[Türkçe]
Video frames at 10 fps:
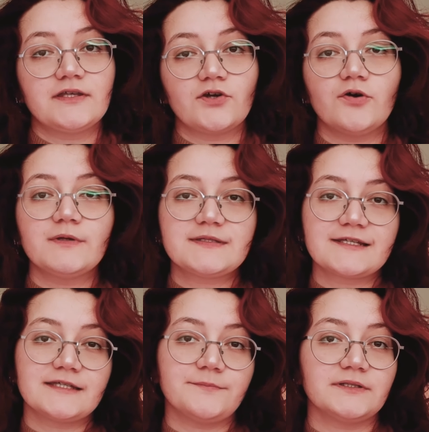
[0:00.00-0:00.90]

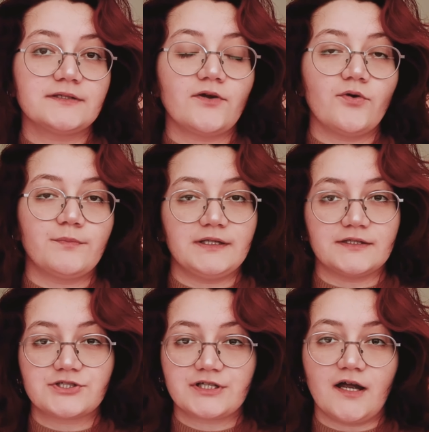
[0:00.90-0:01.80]
geometrik yapıları ön
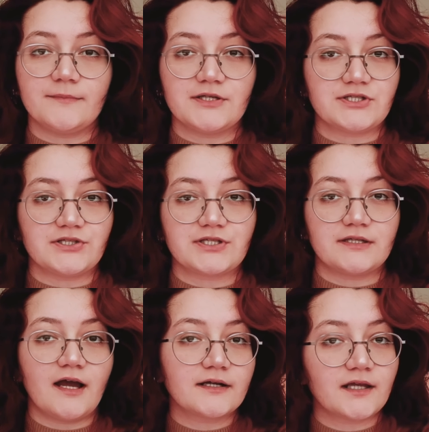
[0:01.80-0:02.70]
plana çıkarmaya
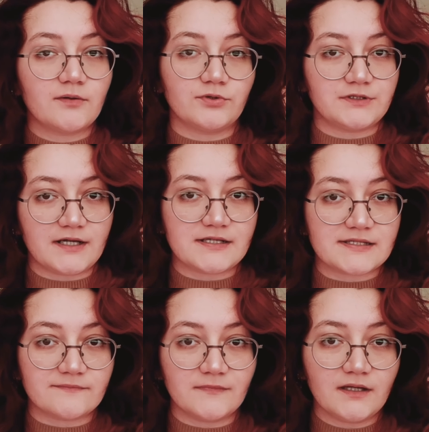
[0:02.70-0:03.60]
çalışan erken
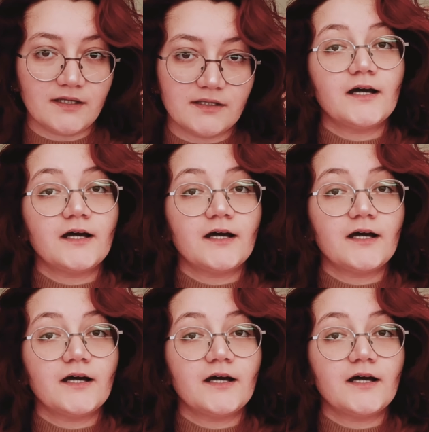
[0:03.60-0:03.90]
modernizmde